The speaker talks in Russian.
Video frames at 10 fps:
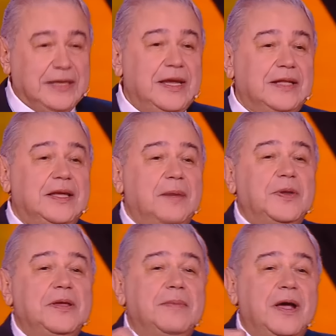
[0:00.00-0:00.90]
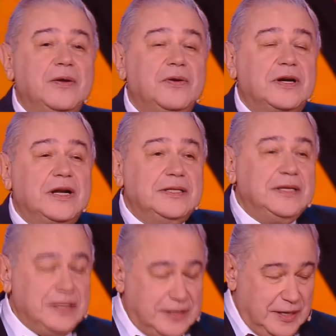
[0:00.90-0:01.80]
Нет, я понимаю
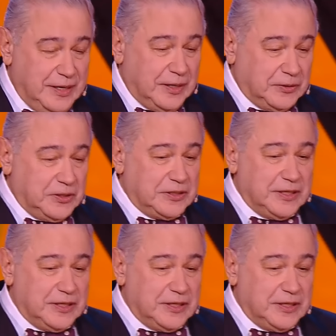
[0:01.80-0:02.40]
родителей, которые